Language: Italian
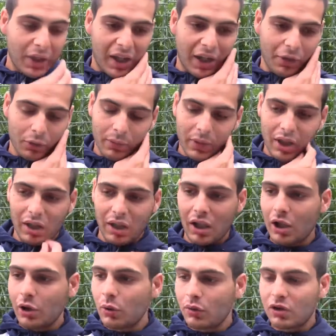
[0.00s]
peccato
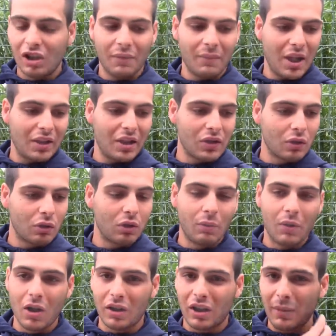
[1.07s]
per gli ultimi metri sotto
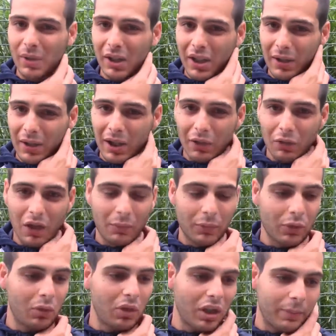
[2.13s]
porta perché
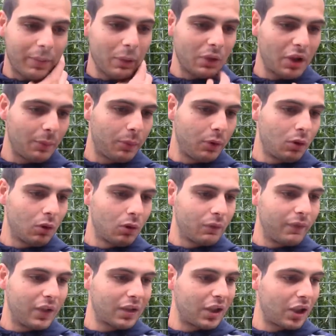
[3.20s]
dovevamo chiudere il primo tempo con
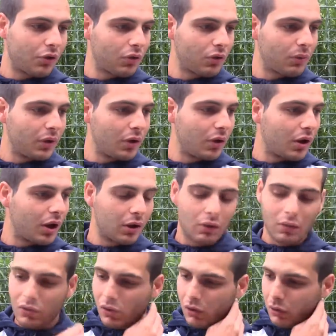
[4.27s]
un vantaggio superiore,
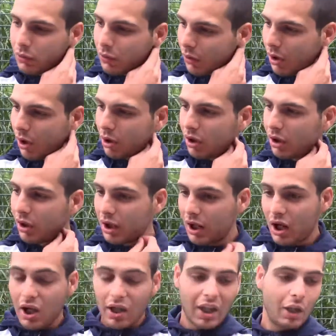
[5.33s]
non solo di un gol,
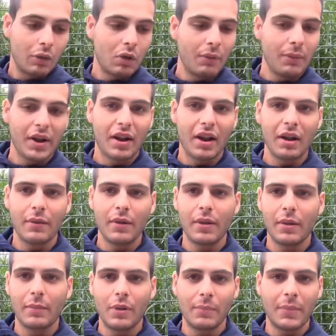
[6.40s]
che naturalmente ti
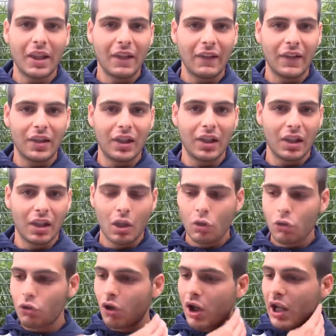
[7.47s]
permetteva di
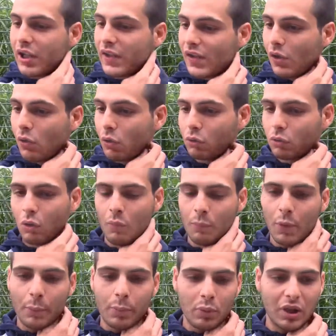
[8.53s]
giocare il secondo con un
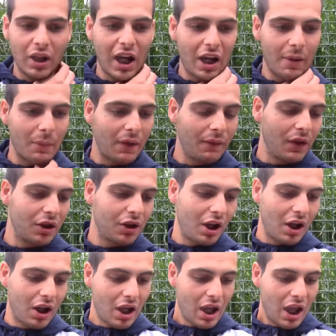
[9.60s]
po' più di calma.
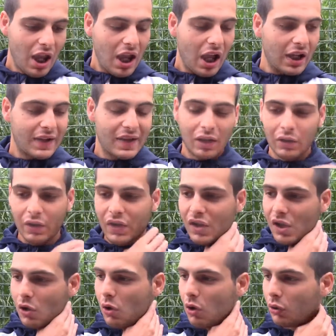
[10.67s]
Invece è iniziato il
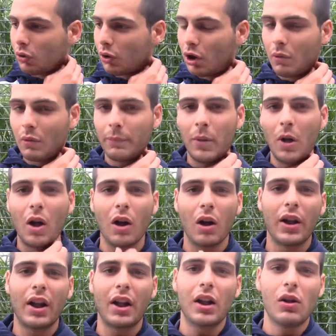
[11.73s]
secondo, dopo un po'
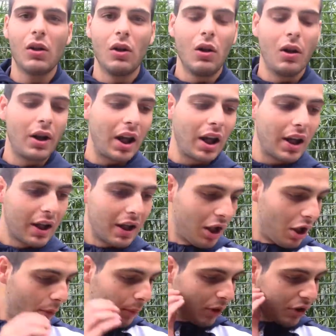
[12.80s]
il rigore,
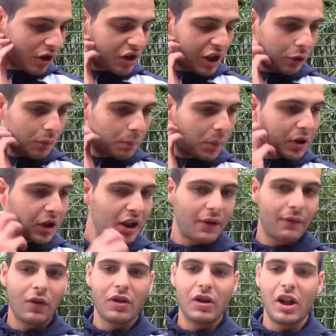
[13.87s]
poi c'è stato un po' di
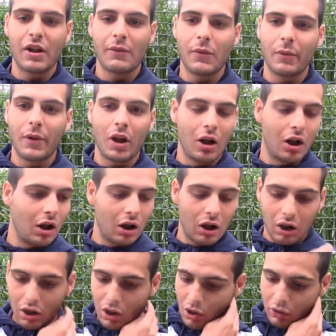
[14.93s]
nervosismo,
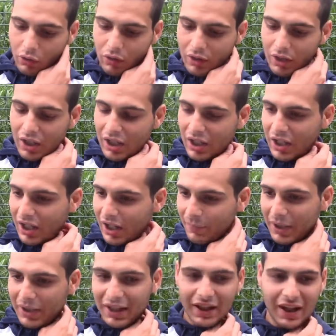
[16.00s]
però noi la
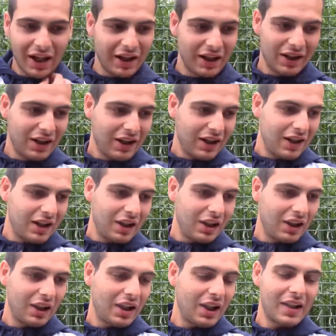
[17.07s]
partita
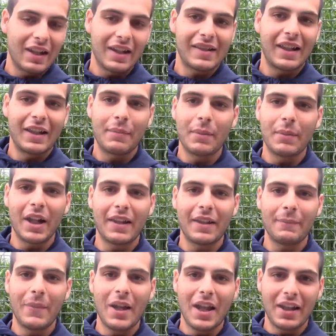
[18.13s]
era eh, stata
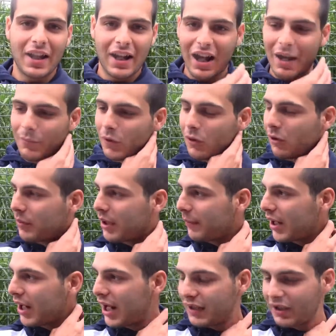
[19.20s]
preparata bene, eravamo
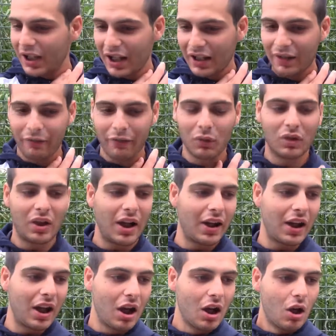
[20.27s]
preparati ad
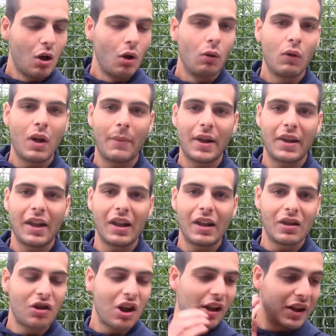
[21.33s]
affrontare una partita
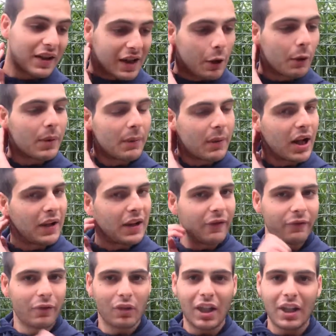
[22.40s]
del genere, siamo preparati a
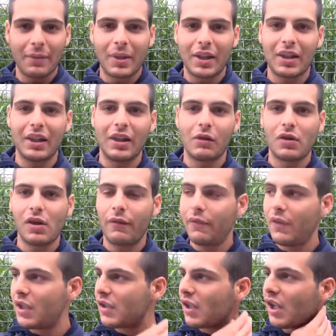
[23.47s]
affrontare partite così
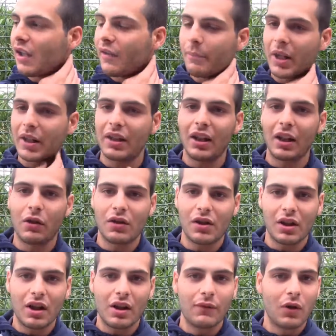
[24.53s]
fisiche, partite
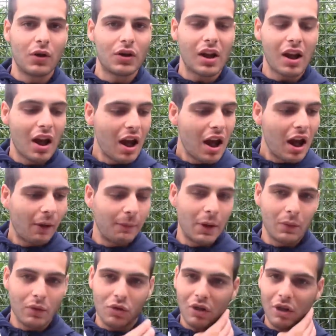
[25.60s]
così nervose,
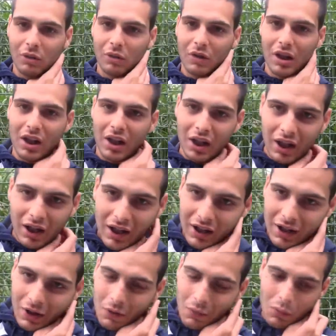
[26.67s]
abbiamo giocatori
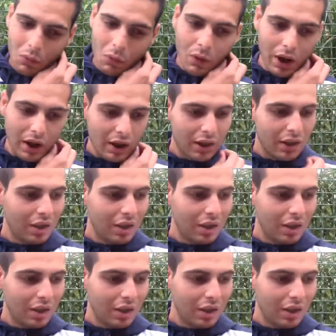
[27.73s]
che comunque